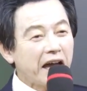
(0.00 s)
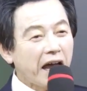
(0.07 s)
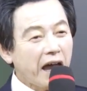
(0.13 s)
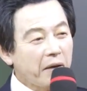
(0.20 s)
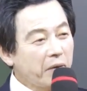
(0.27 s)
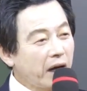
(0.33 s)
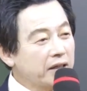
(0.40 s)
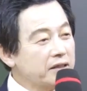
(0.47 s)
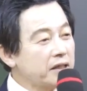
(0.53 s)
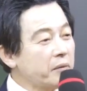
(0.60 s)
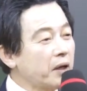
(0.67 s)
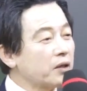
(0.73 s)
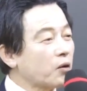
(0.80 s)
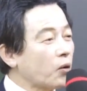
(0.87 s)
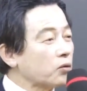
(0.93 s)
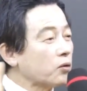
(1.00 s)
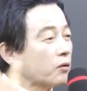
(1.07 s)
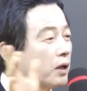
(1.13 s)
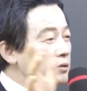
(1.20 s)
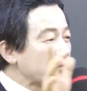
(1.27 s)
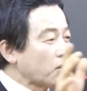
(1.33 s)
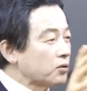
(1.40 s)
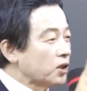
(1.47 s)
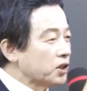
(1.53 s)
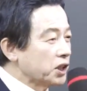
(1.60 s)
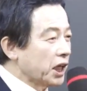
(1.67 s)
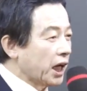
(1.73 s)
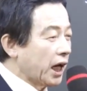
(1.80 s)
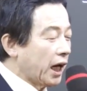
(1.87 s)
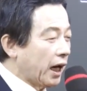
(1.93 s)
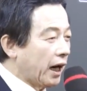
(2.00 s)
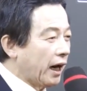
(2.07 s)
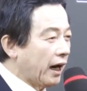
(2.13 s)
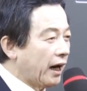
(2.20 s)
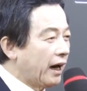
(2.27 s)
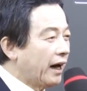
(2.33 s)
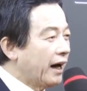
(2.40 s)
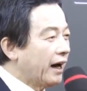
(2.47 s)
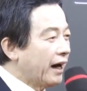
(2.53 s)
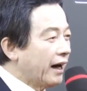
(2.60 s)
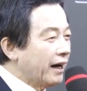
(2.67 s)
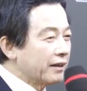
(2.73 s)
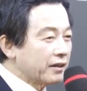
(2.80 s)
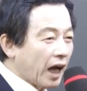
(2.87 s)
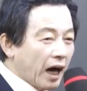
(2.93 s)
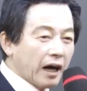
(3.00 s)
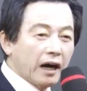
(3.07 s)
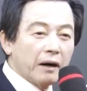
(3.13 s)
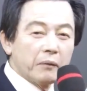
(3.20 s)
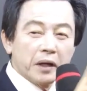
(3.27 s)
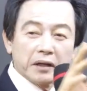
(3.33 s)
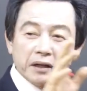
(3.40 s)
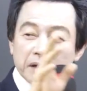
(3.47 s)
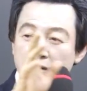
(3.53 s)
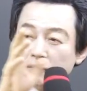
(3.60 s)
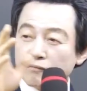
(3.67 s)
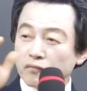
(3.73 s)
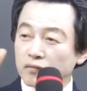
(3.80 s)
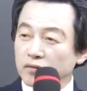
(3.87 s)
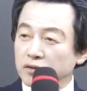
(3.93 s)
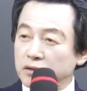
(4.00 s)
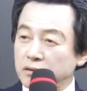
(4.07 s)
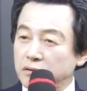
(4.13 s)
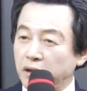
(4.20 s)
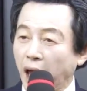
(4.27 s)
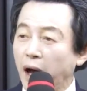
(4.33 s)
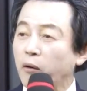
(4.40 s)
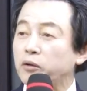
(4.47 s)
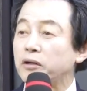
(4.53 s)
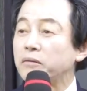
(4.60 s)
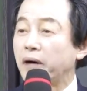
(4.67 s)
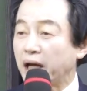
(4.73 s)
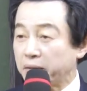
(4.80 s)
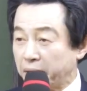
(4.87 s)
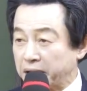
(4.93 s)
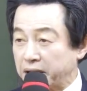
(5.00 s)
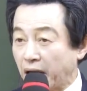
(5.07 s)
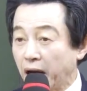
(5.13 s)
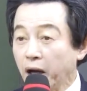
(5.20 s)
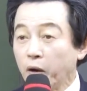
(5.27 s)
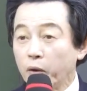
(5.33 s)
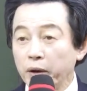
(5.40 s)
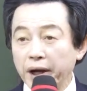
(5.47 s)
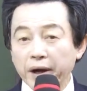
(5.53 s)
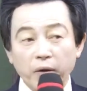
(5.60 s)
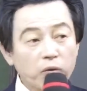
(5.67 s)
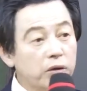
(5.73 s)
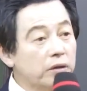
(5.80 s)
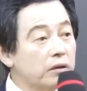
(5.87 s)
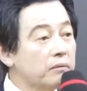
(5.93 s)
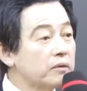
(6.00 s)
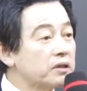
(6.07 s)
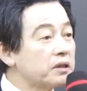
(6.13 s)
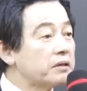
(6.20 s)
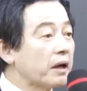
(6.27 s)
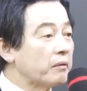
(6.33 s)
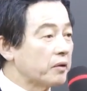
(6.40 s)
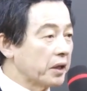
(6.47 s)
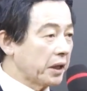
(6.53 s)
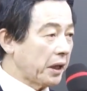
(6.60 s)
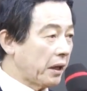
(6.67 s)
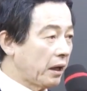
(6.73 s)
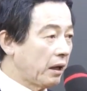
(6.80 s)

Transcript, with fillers: 해만지면 고독한 소년이야. 나가면은 대우를 많이 받아. 왜? 우리 어머니 때문에.